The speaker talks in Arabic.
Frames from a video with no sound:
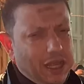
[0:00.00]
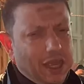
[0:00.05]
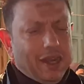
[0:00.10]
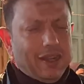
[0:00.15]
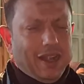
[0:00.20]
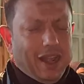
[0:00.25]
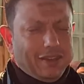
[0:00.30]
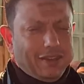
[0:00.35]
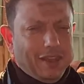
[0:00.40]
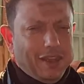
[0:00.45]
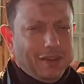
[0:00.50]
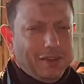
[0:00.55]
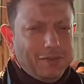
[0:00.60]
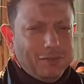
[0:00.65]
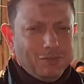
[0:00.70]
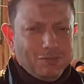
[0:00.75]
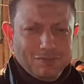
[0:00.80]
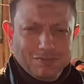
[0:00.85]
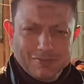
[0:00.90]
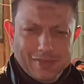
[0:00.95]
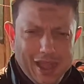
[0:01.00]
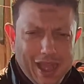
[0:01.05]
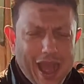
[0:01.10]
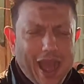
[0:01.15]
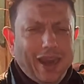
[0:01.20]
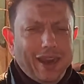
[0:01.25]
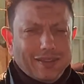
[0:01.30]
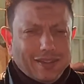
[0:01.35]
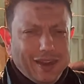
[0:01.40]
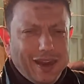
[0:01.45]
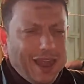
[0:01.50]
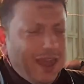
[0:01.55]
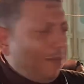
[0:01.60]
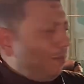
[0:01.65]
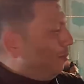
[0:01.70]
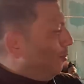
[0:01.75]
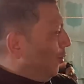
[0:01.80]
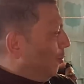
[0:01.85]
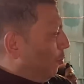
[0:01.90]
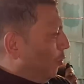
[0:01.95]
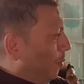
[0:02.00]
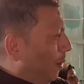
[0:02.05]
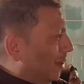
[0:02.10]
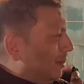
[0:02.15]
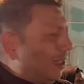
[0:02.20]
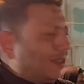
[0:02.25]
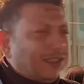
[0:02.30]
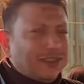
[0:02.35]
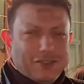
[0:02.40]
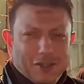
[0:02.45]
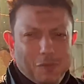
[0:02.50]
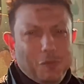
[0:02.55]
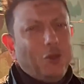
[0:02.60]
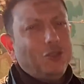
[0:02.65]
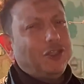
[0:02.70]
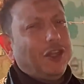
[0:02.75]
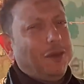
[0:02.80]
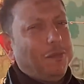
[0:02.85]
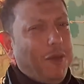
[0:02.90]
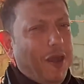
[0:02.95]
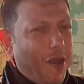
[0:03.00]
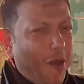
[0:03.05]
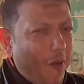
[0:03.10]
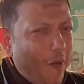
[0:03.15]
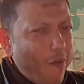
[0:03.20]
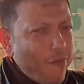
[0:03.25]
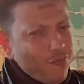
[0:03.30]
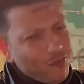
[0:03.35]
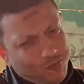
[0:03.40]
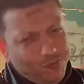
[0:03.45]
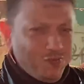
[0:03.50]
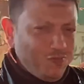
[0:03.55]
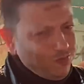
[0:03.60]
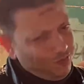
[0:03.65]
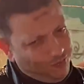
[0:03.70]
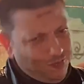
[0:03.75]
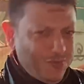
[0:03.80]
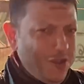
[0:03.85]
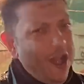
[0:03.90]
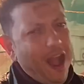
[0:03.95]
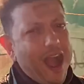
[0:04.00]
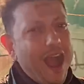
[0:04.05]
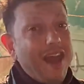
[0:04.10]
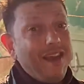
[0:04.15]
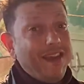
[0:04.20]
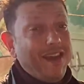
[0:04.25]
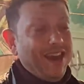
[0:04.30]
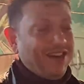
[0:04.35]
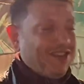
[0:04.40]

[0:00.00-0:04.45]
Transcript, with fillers: اكل عدنان احلى سلام للمبطل ست المحترمه احلى